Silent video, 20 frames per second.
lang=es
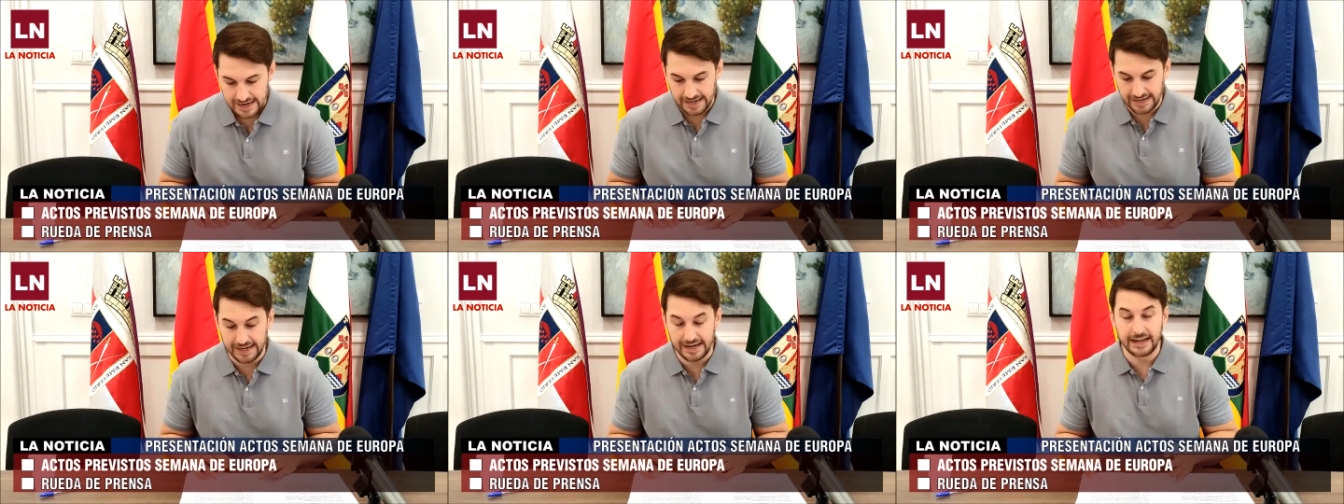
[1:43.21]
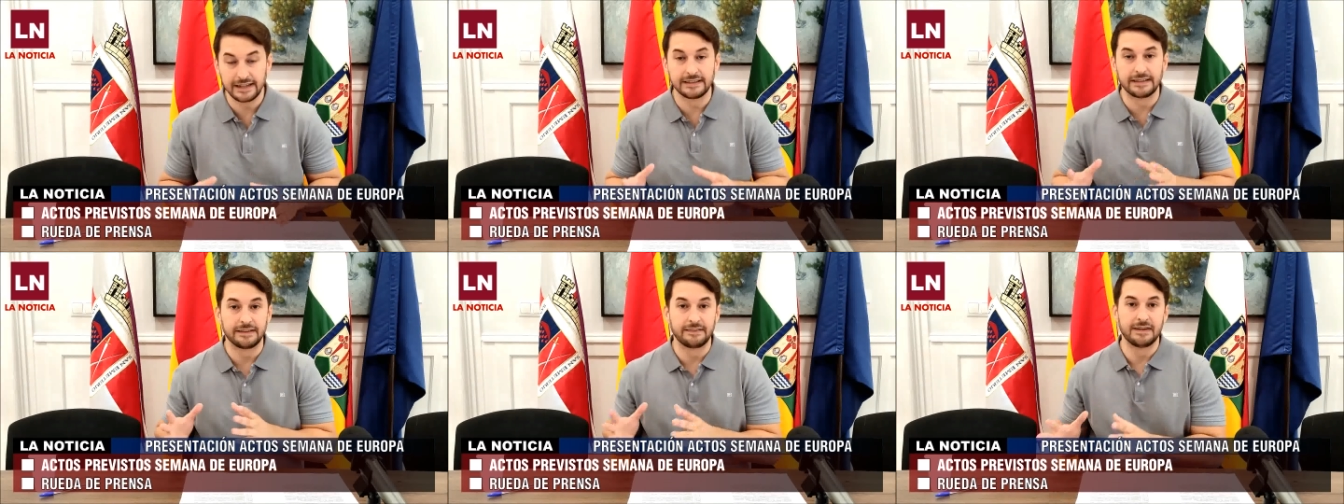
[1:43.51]

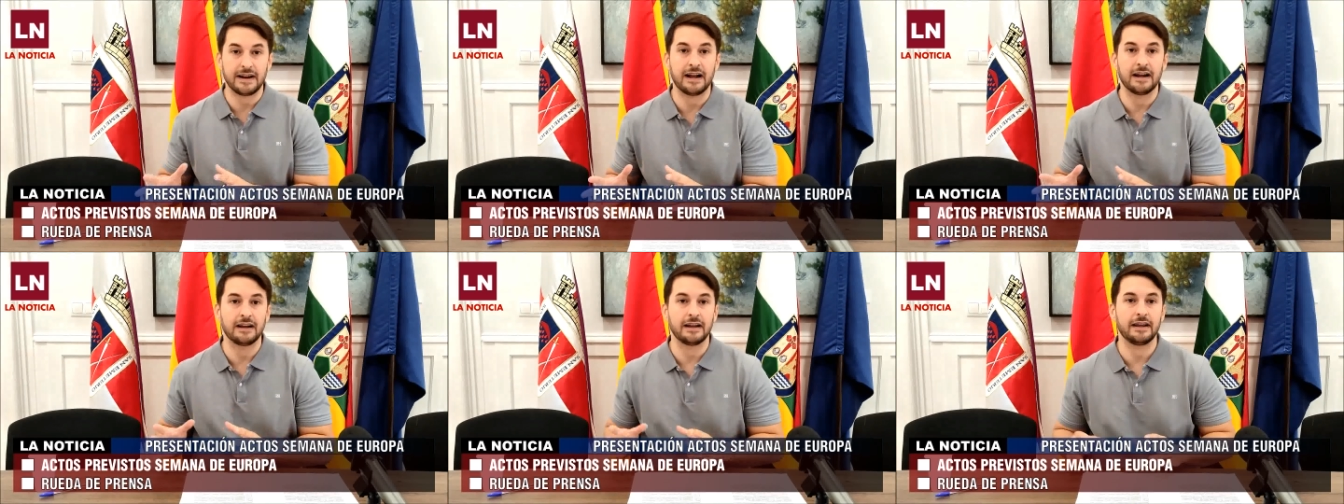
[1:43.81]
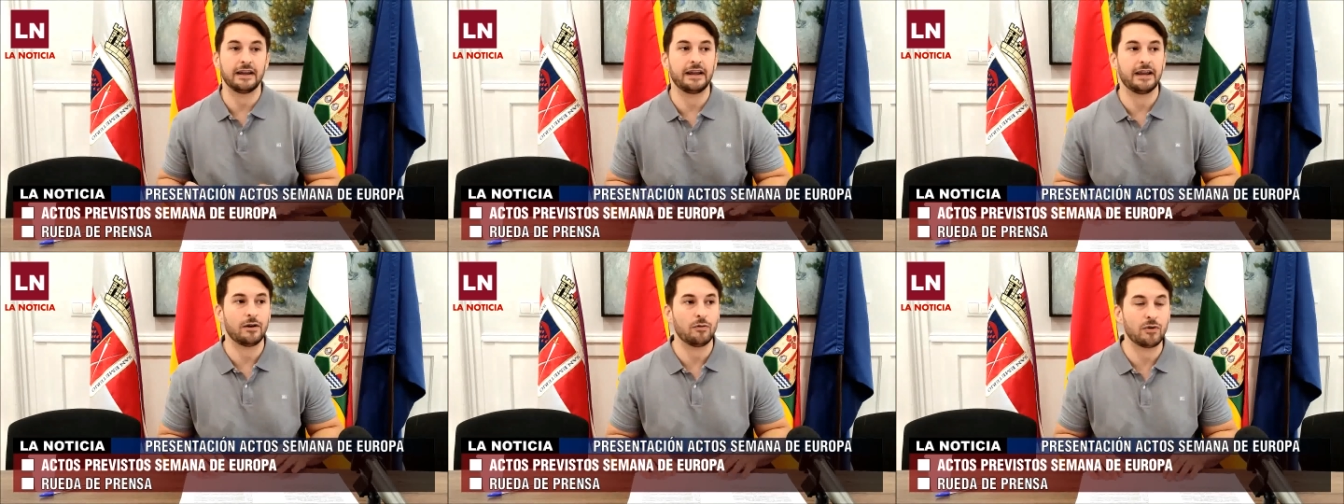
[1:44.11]
y tendrán
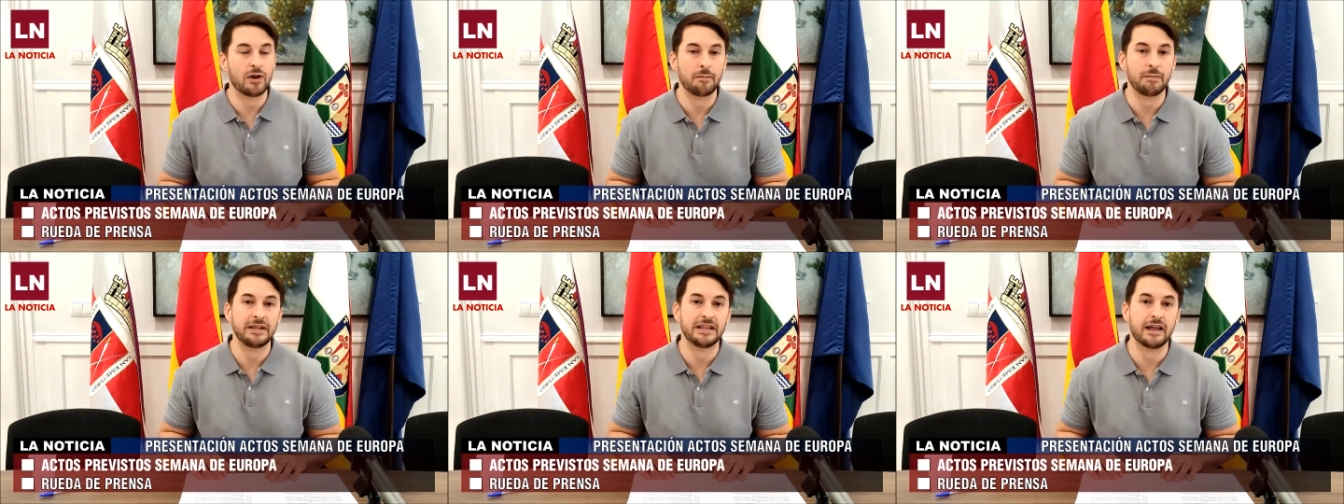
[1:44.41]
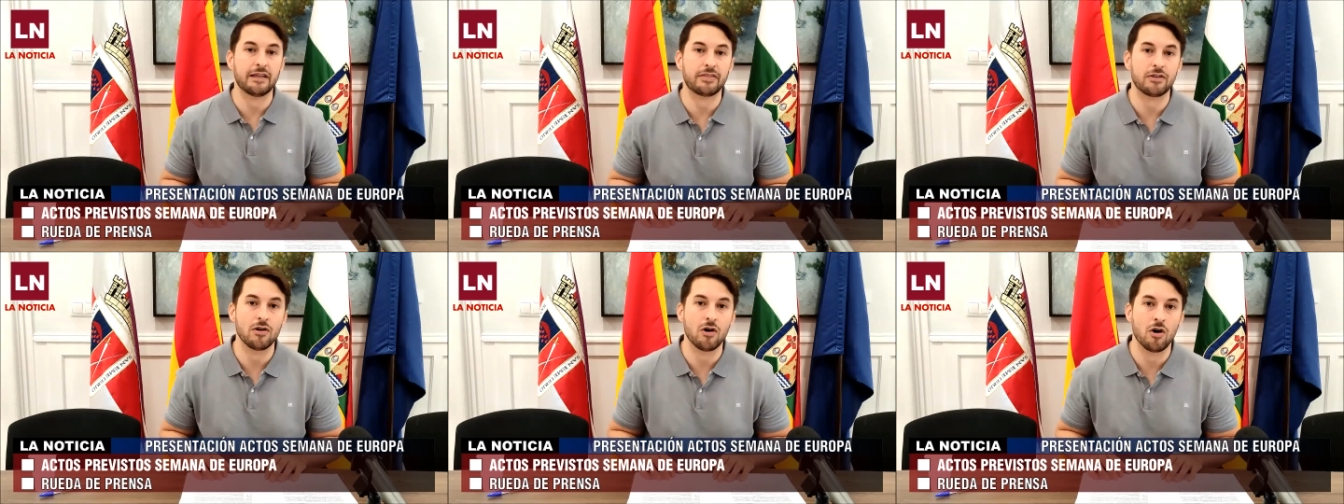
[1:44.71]
una
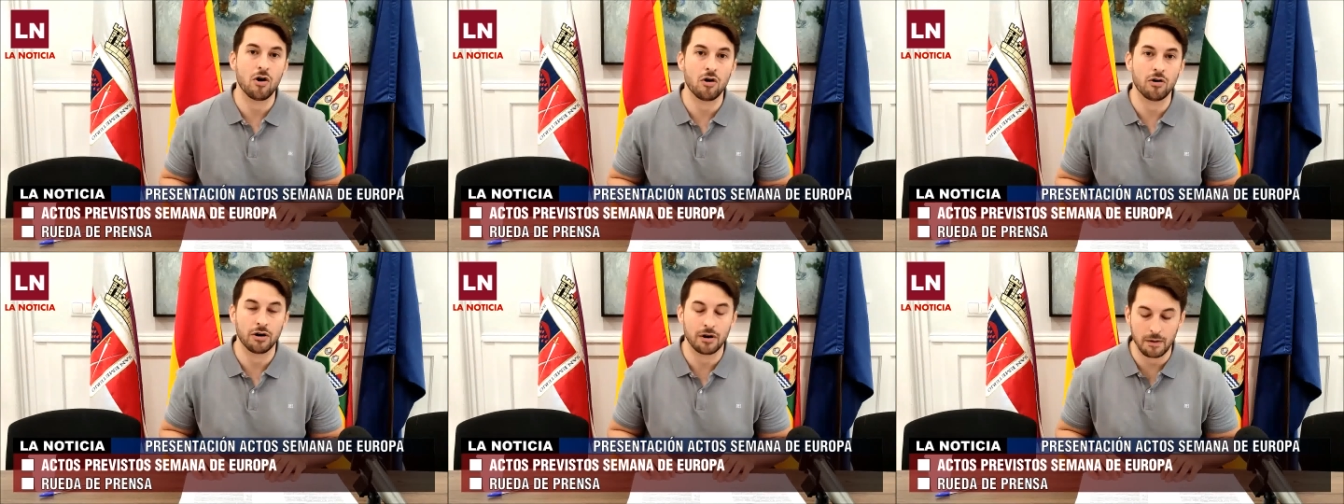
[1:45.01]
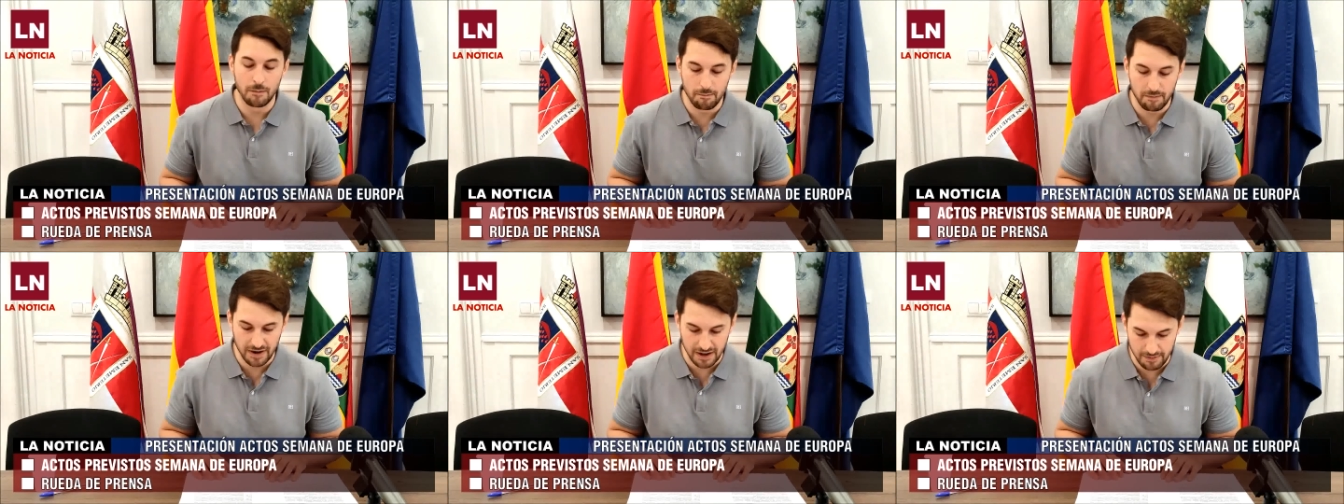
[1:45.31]

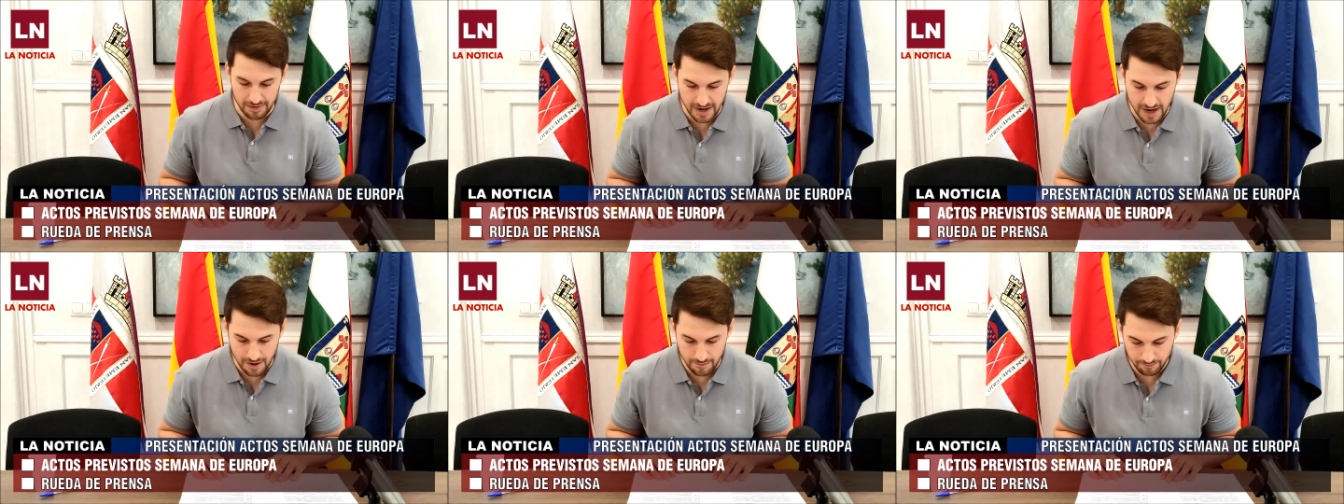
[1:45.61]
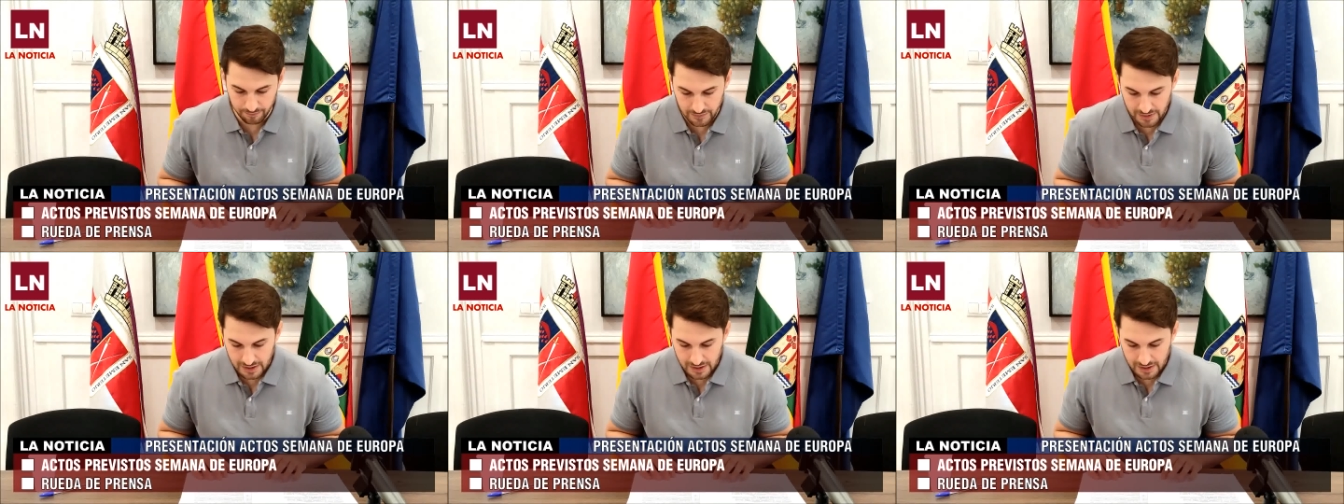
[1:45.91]
invitación previa.